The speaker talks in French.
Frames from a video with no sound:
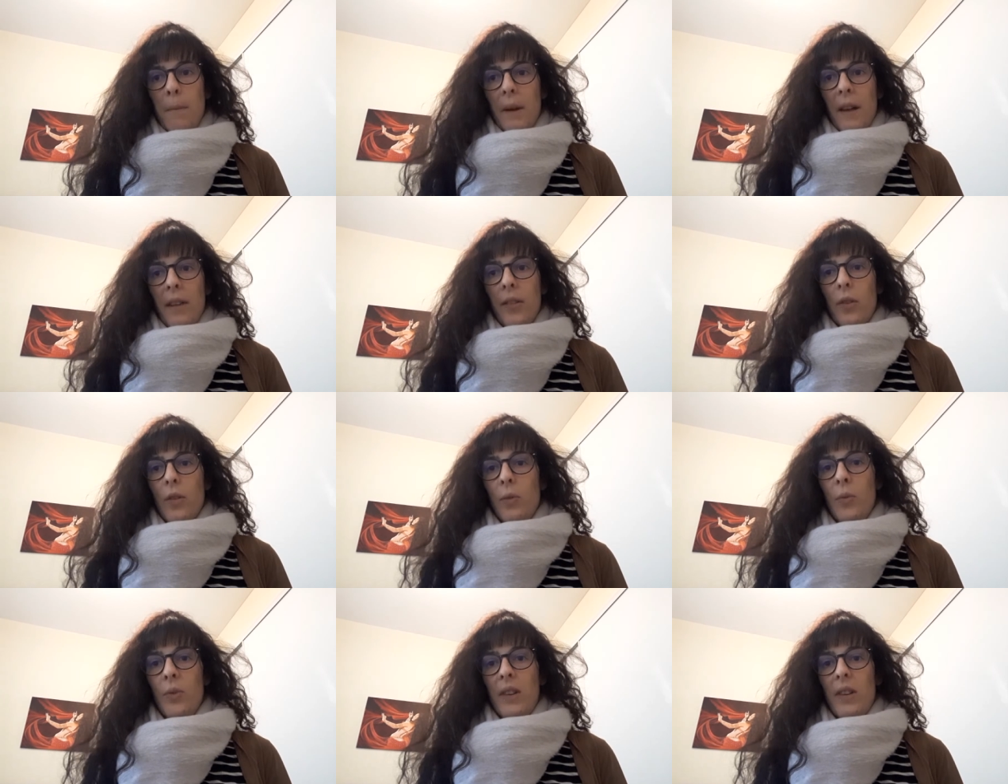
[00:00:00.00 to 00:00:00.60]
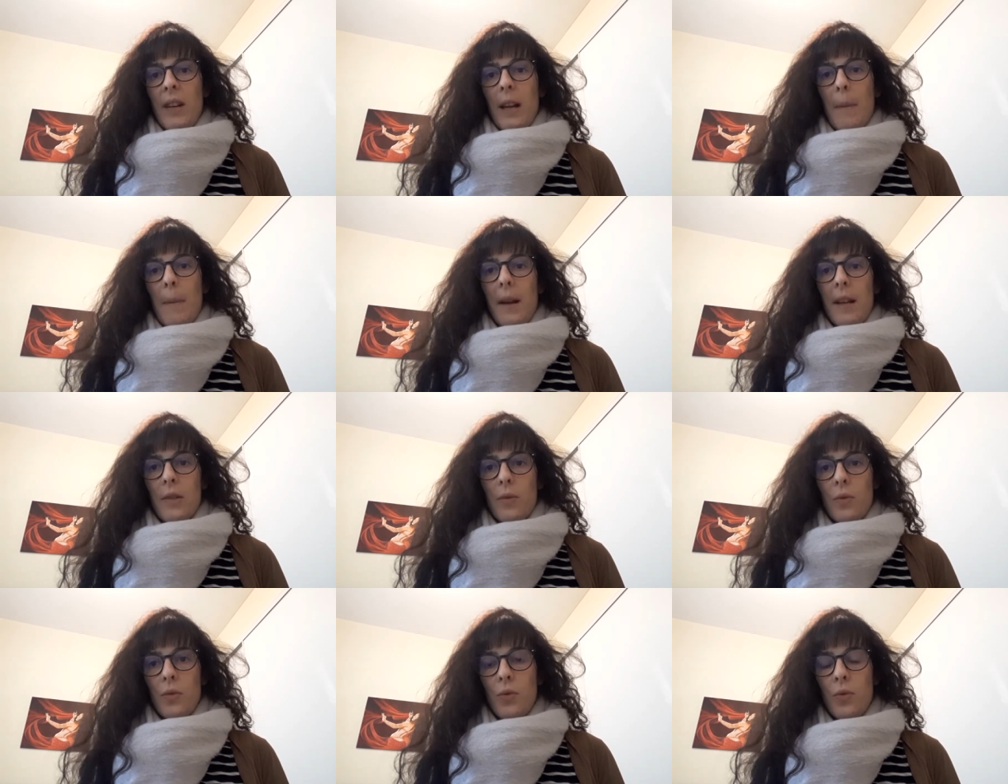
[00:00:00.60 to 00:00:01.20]
parce que vous avez
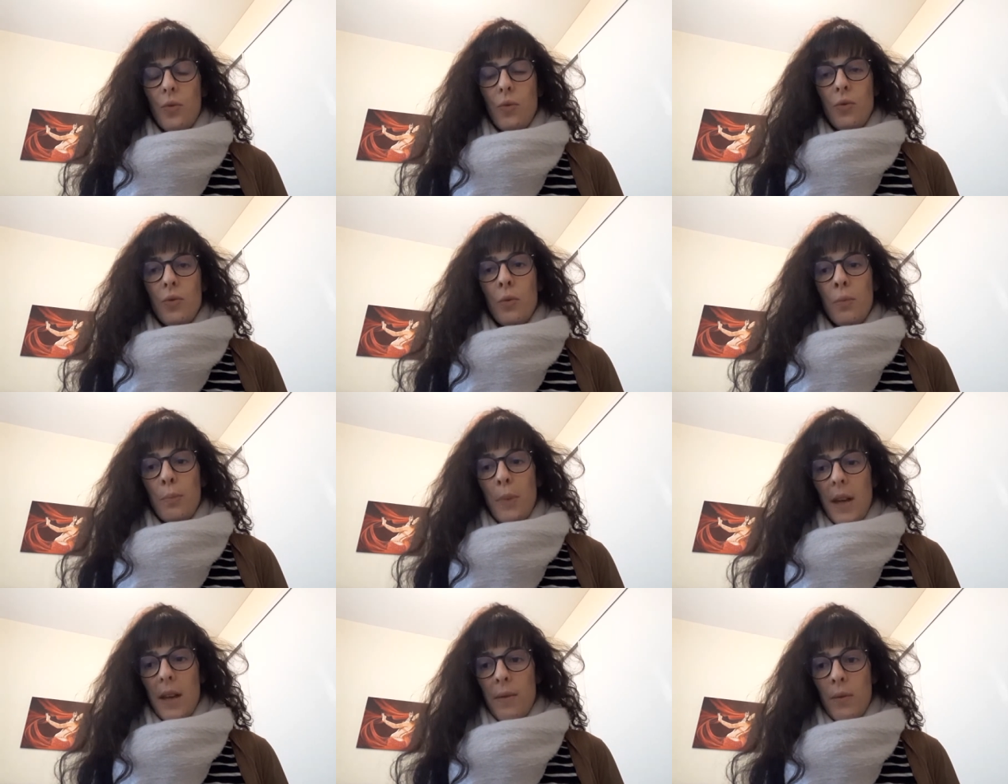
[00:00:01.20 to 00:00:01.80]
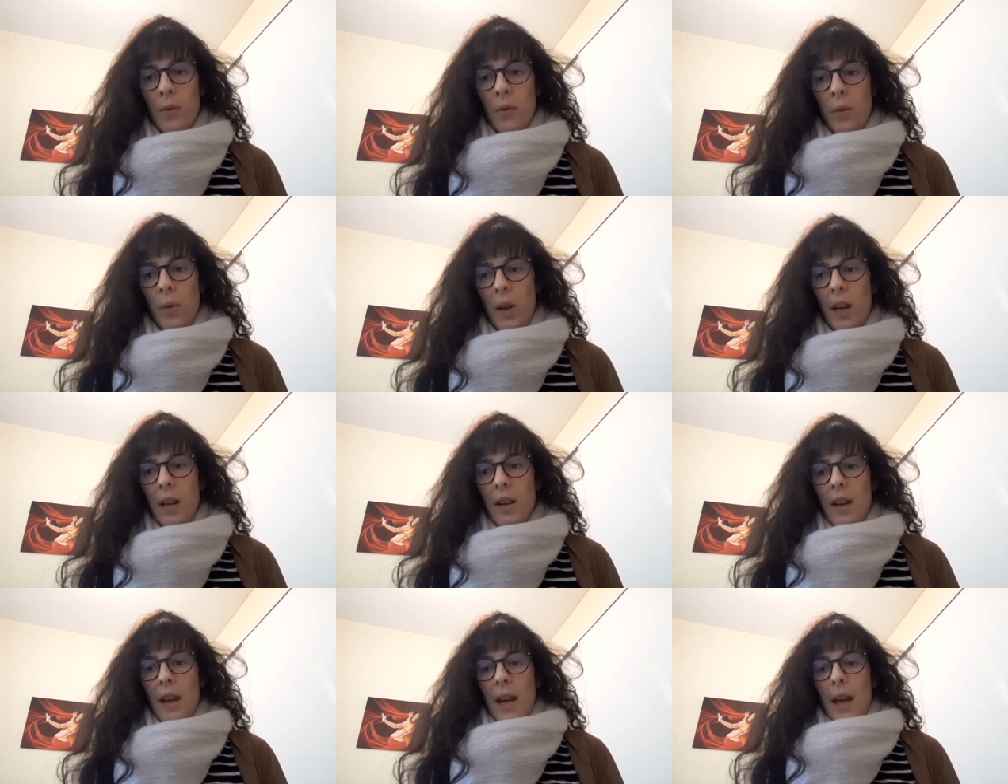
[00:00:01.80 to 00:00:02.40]
l'impression du coup de ne pas
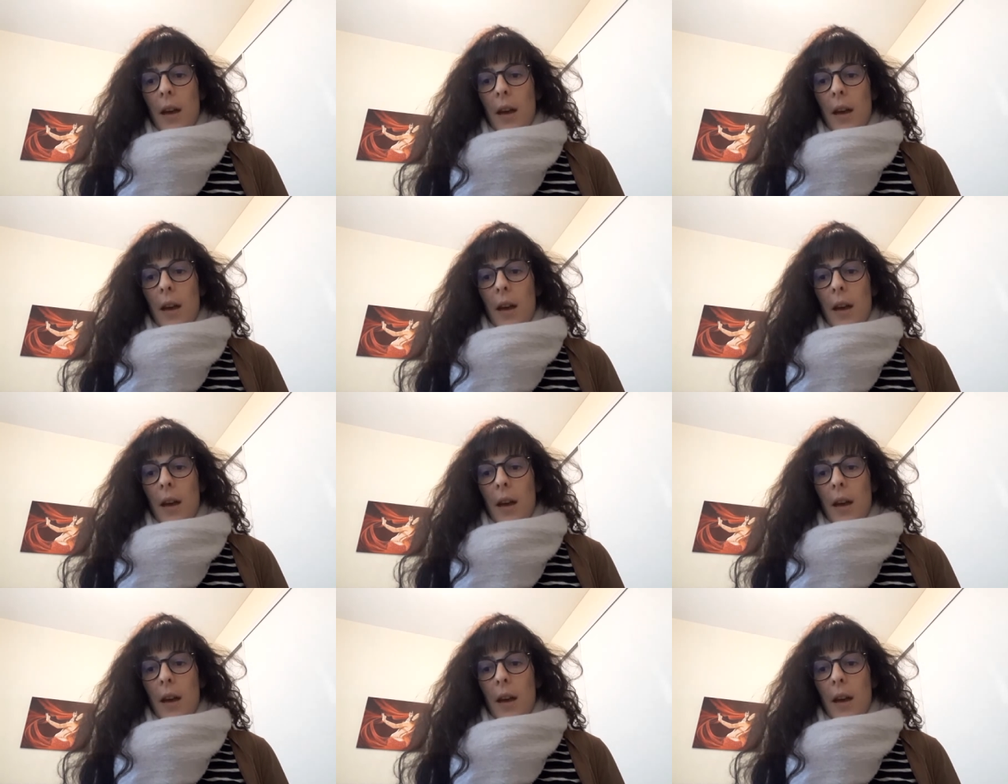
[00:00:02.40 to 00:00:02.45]
évoluer,